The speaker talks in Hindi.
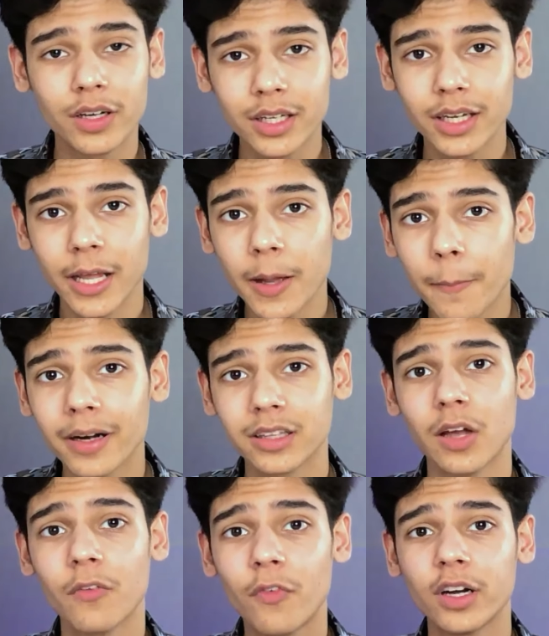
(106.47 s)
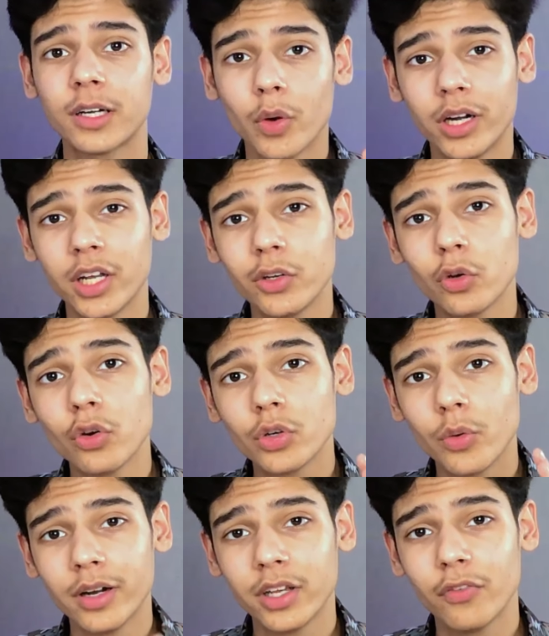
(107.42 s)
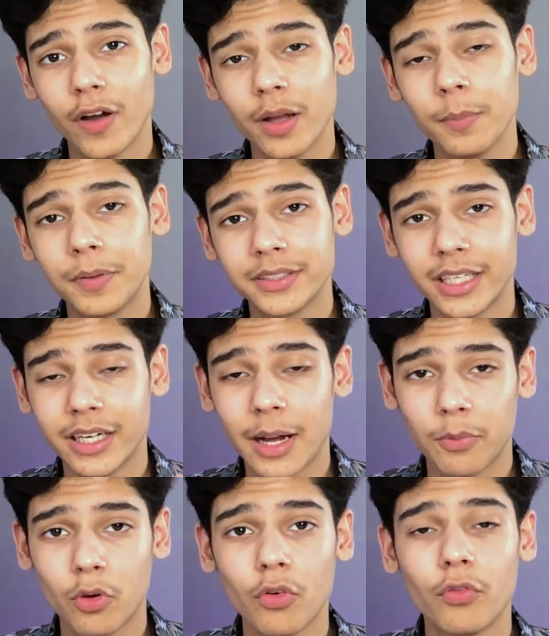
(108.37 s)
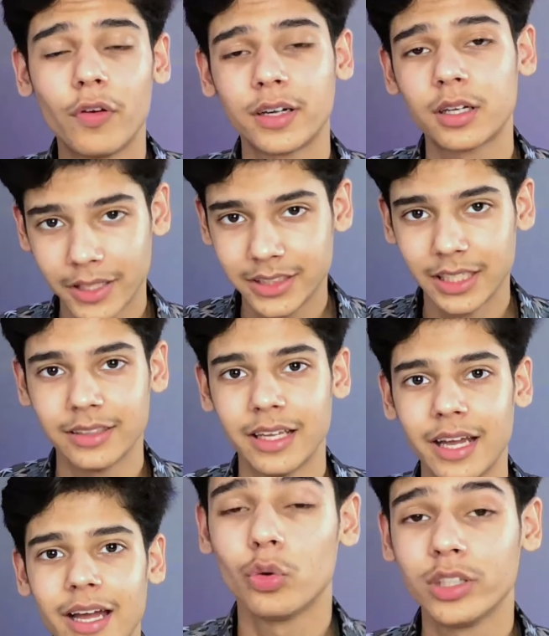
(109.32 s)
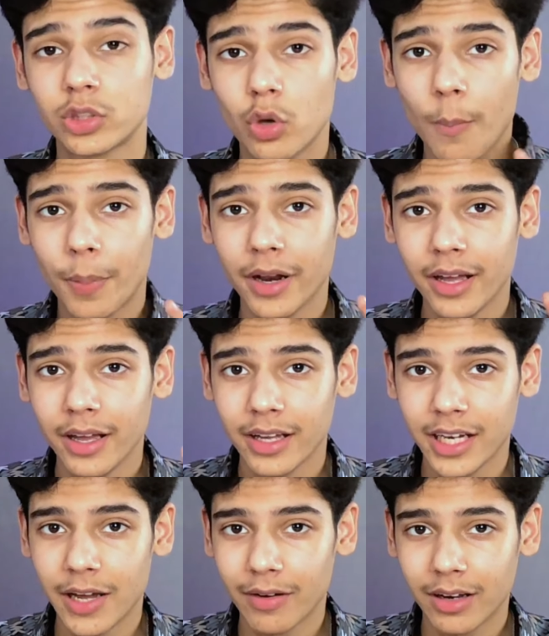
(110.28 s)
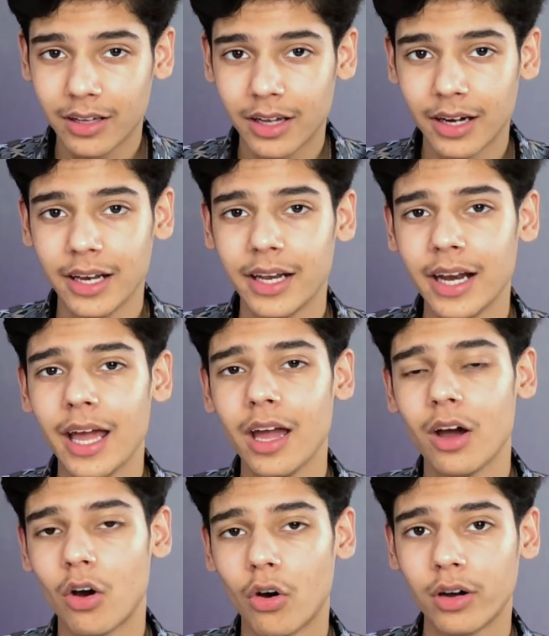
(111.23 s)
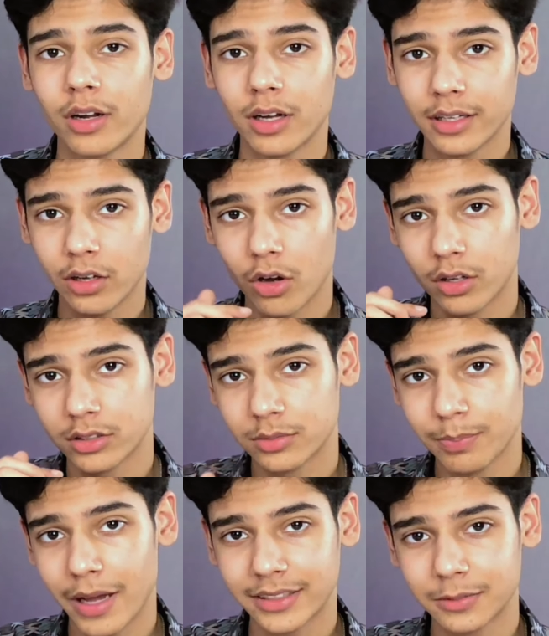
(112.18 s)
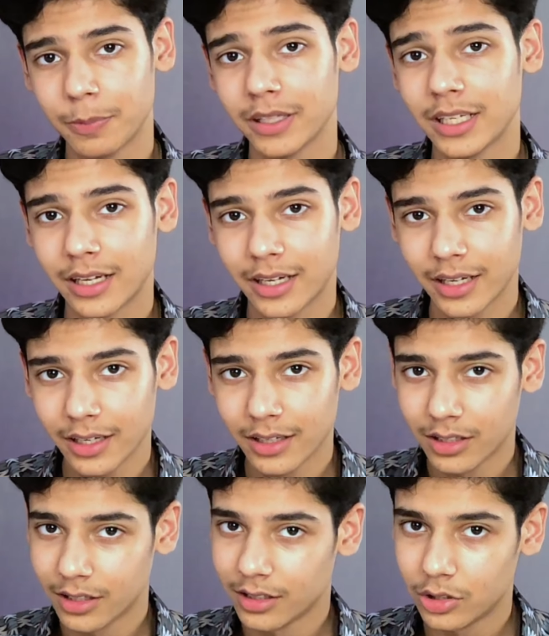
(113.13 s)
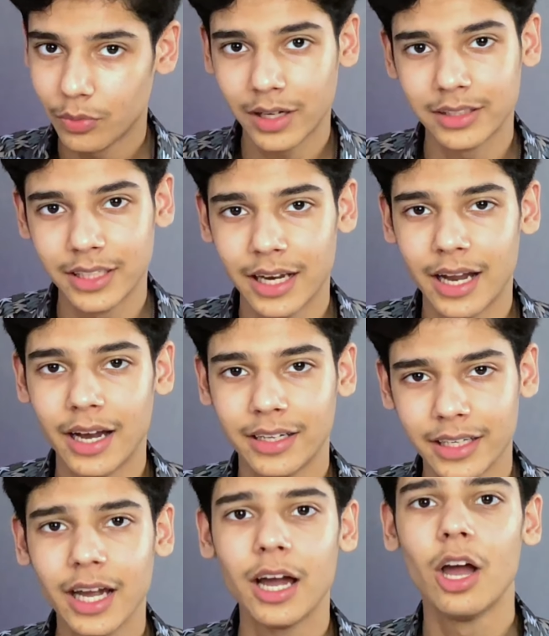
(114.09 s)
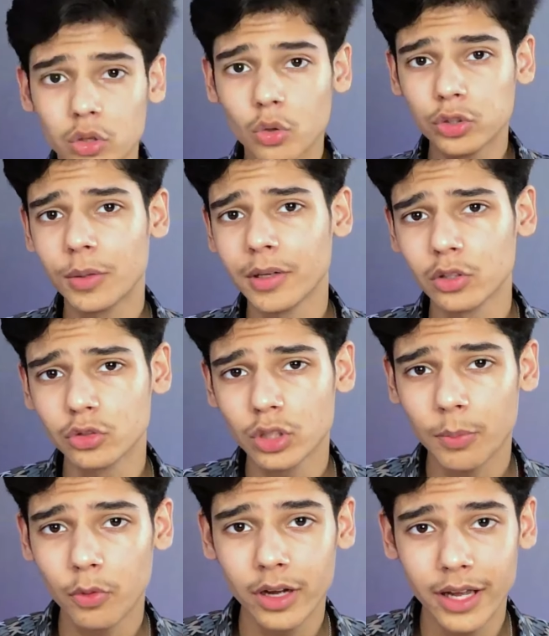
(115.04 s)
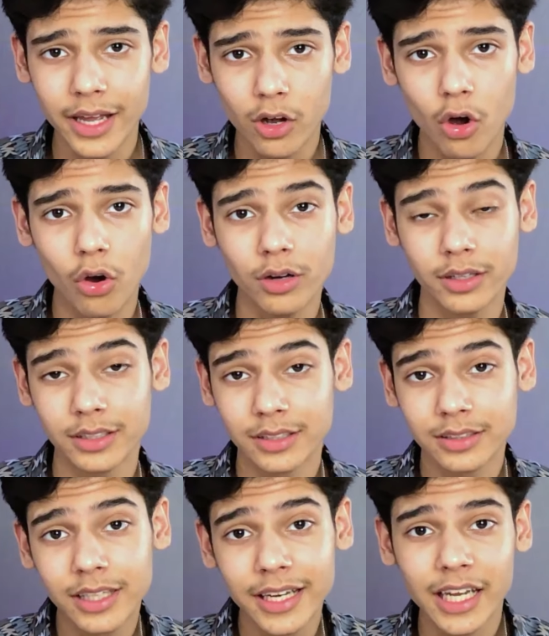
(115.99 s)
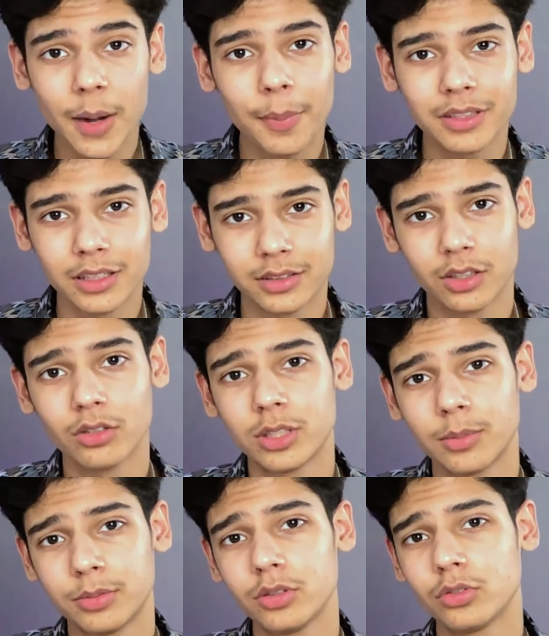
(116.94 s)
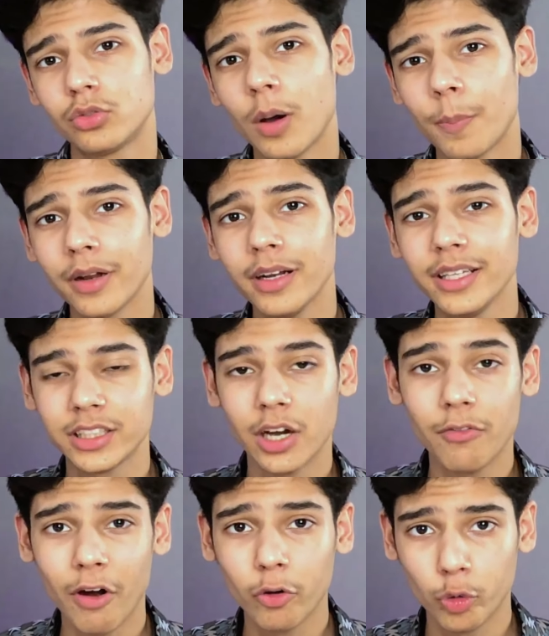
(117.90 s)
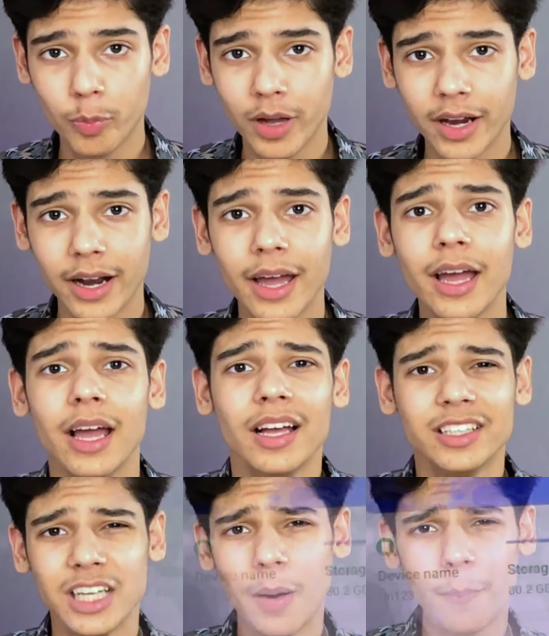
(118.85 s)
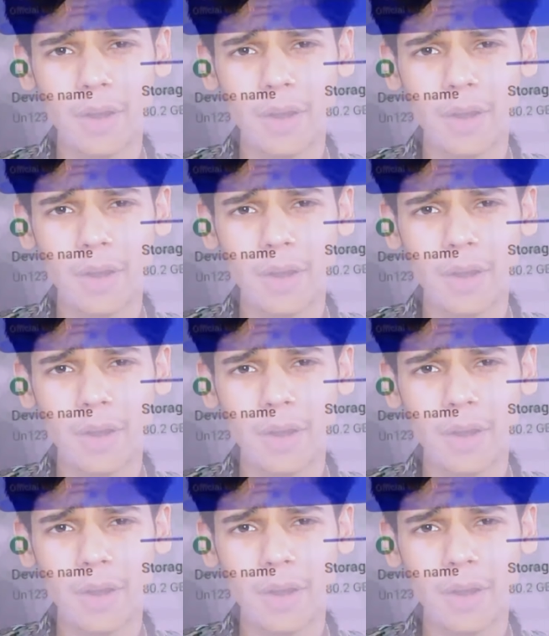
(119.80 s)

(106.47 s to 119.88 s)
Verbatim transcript: फर्क नहीं पड़ता है पर ट्वेंटी टू ट्वेंटी फाइव परसेंट आपको फर्क पड़ जाता है तो इसको अपने इनेबल कर लेना है और मैक्स पे जाकर दबा देना है ठीक है तो उसका दोस्तों आपको एक और तरीका बताता हूँ तो सबसे दोस्तों आपने नीचे अबाउट में आना है जहाँ